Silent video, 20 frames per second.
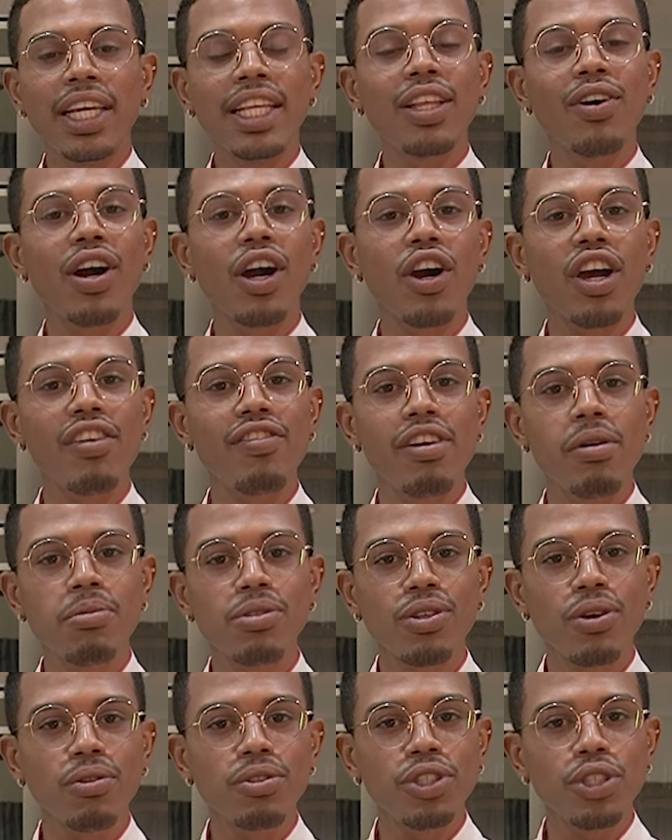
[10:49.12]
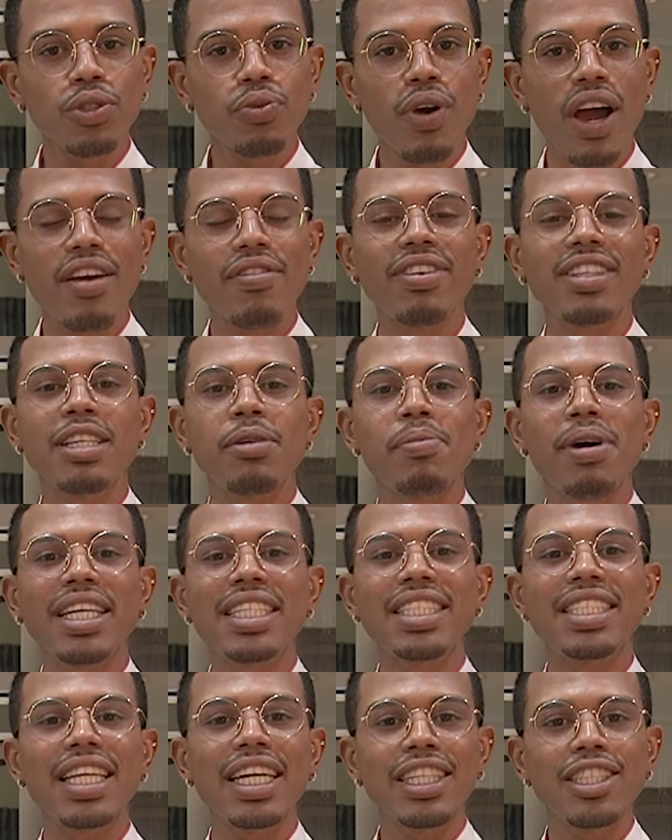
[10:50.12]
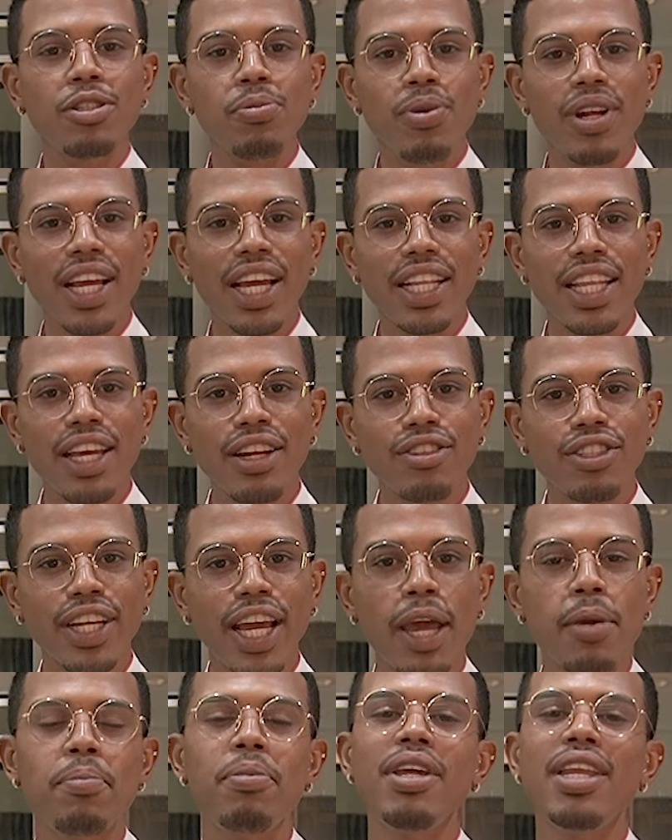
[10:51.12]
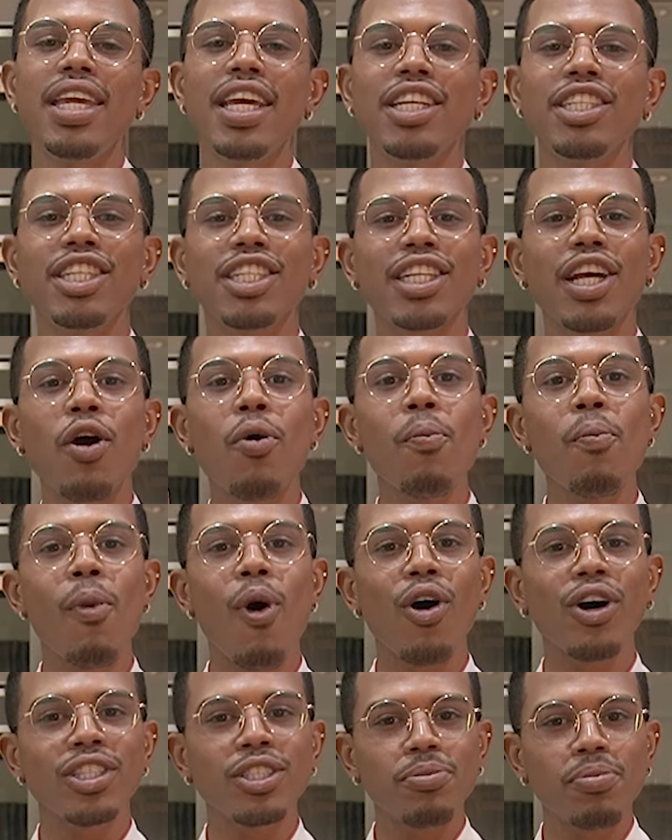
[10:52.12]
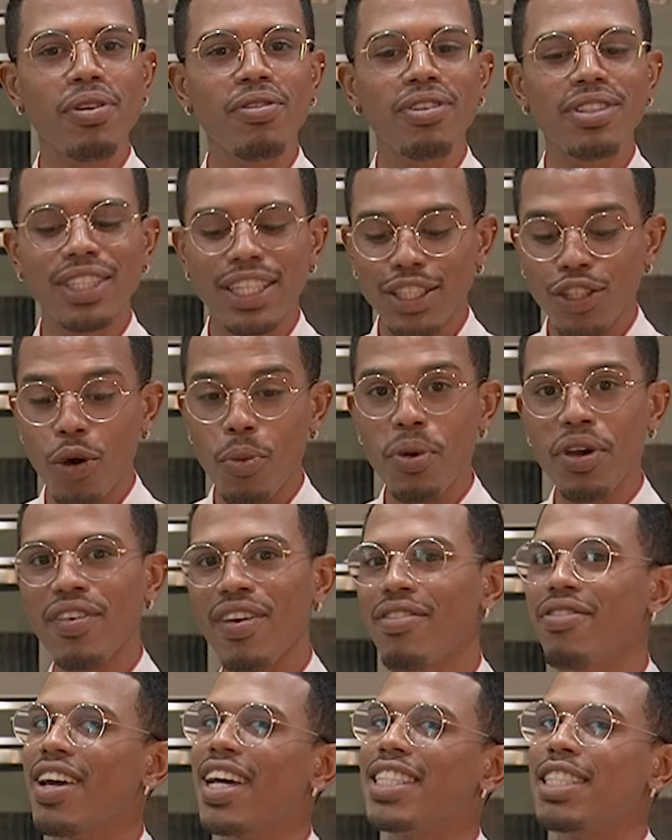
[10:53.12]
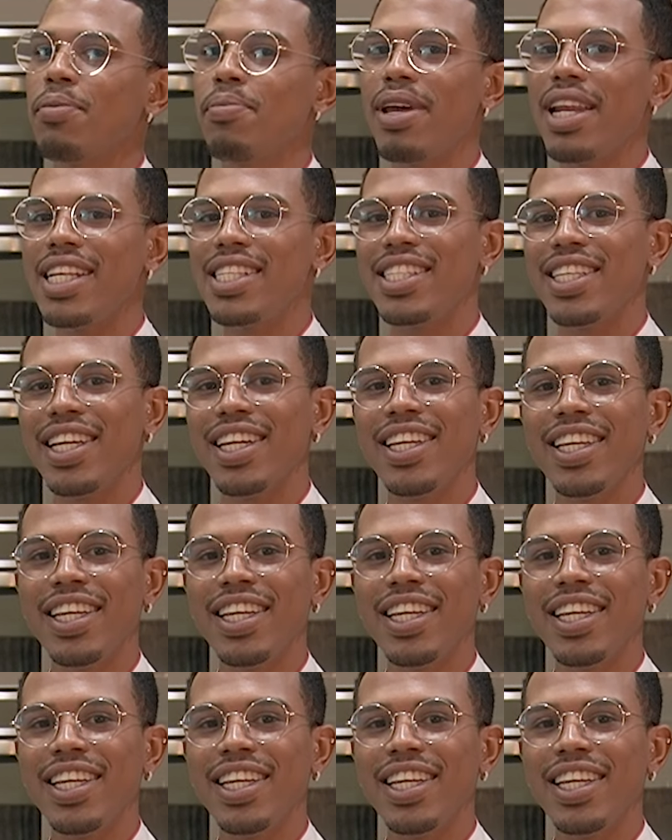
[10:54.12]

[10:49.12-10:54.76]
Então agora vamos continuar a fazer bastante brigadeiro de caipirinha e já já eu mostro para vocês como que vai ficar essa belezinha